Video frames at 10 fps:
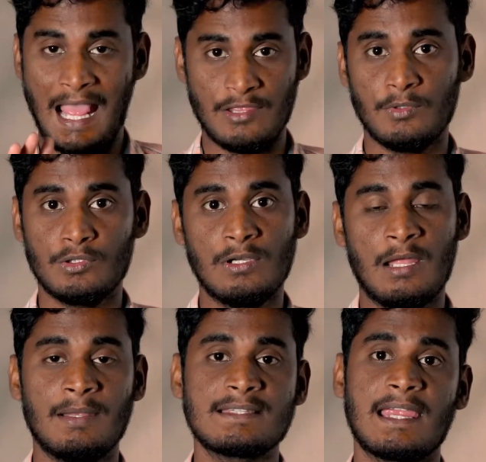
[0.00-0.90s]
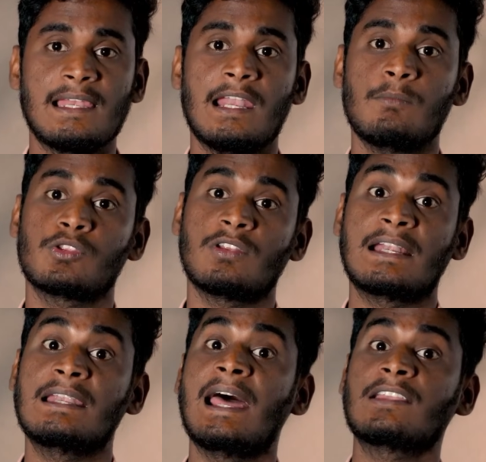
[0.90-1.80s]
அது மட்டும் இல்லாமல் சைனாவில் மொத்தம்
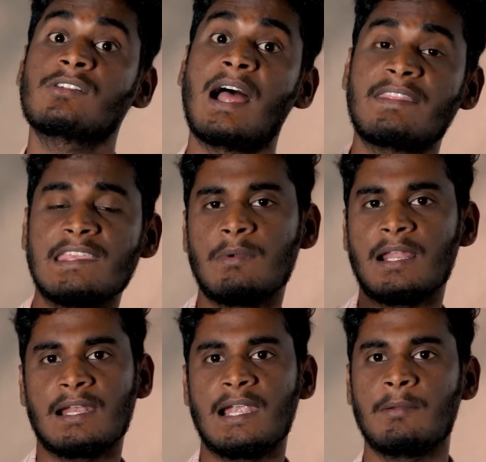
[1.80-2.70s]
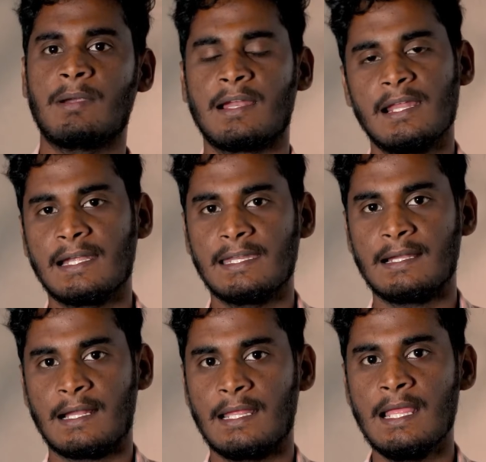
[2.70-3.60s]
ரெண்டாயிரத்துக்கும் அதிகமான கண்ணாடி பழங்களை
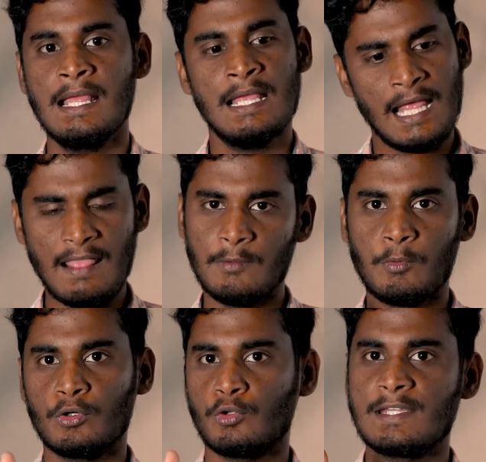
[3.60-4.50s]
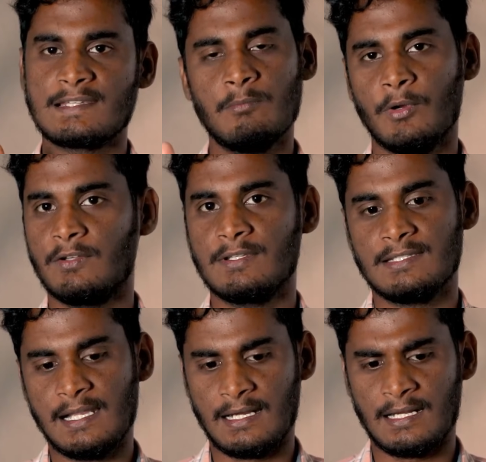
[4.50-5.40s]
கட்டியிருக்காங்க அதில் இப்போ டூரிஸ்ட்லாம் போயிட்டு
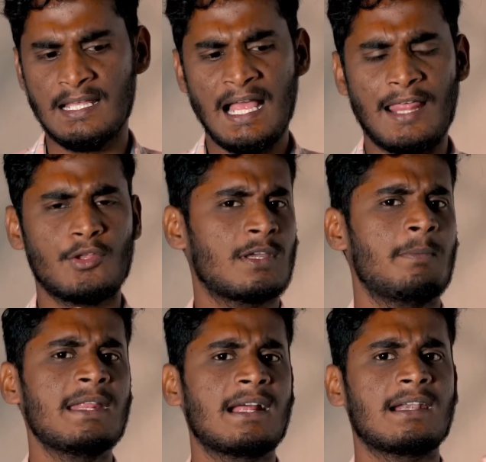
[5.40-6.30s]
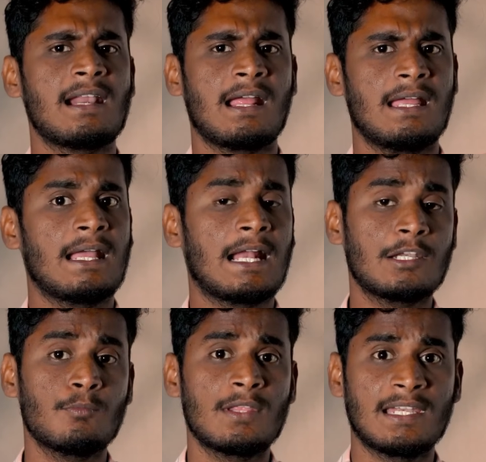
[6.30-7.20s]
வந்துட்டு தான் இருக்காங்க அதை அவங்க எப்படி கட்டுறாங்க
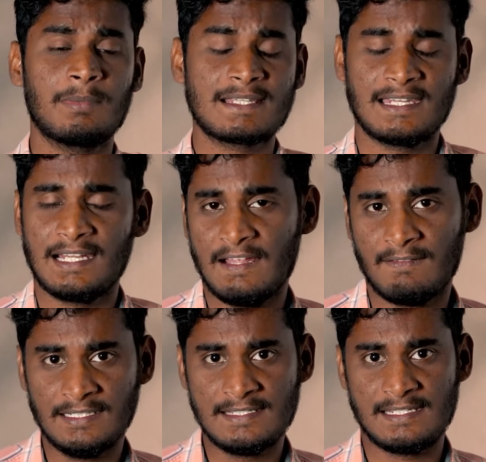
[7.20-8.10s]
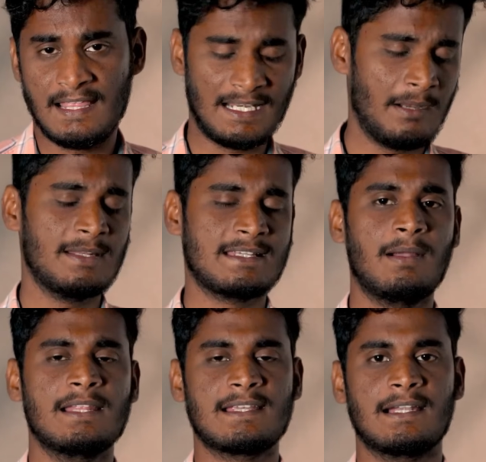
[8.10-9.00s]
கட்டும்போது என்ன பிரச்சனைகள்லாம் வந்துச்சு அதெல்லாம் எப்படி
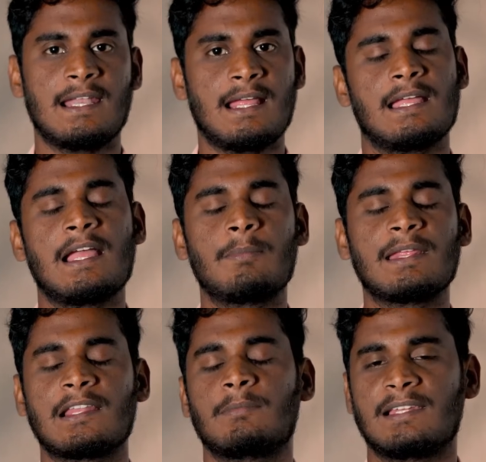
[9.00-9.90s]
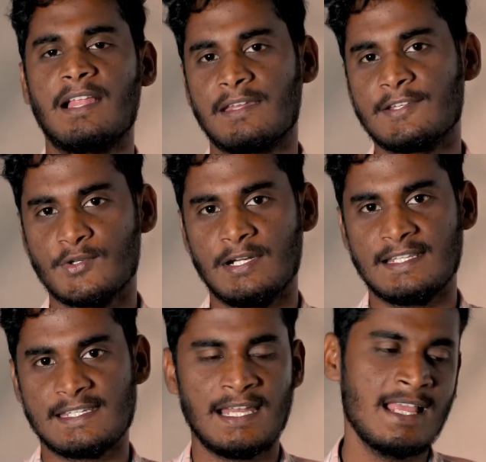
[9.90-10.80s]
சமாளித்து கட்டினாங்க அப்படிங்கிறத பற்றிலாம் தெரிஞ்சுக்கணும்னு
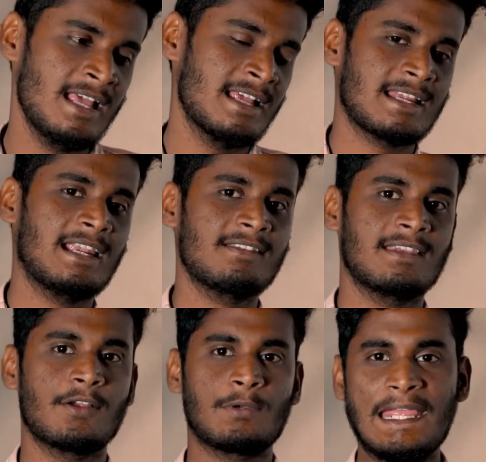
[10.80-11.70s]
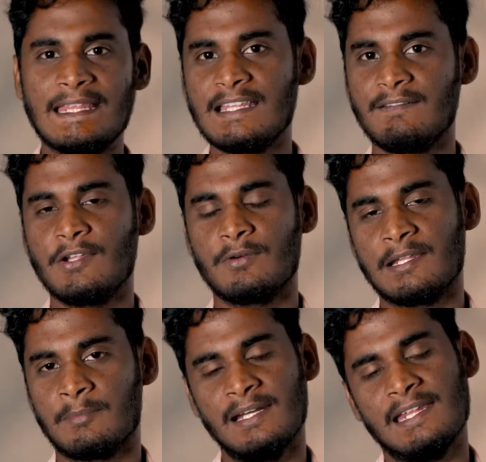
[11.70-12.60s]
நினச்சிங்கன்னா சைடில் தெரியக்கூடிய இந்த வீடியோ
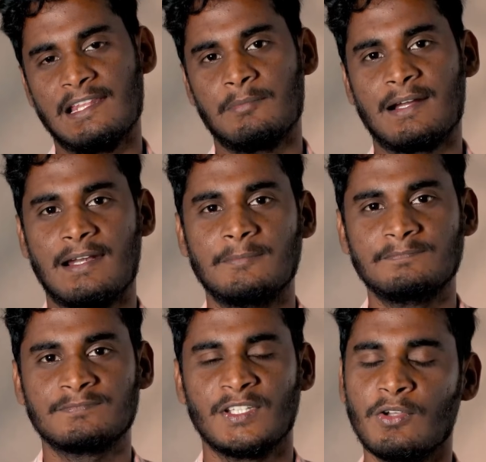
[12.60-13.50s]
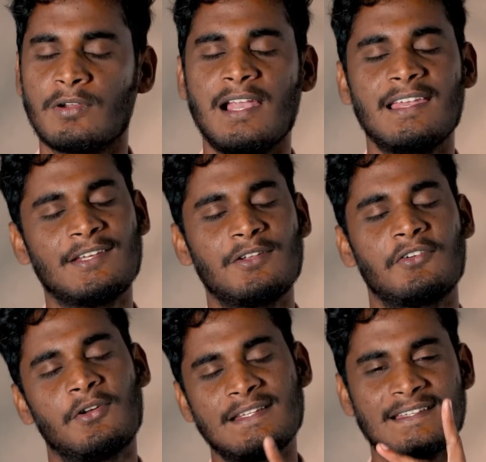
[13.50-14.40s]
கிளிக் பண்ணி நீங்கள் அதை பார்க்கலாம் இன்னொரு நாள் இன்னொரு
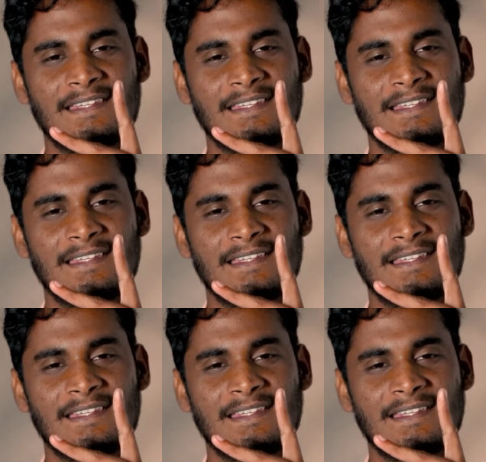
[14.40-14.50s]
வீடியோவில்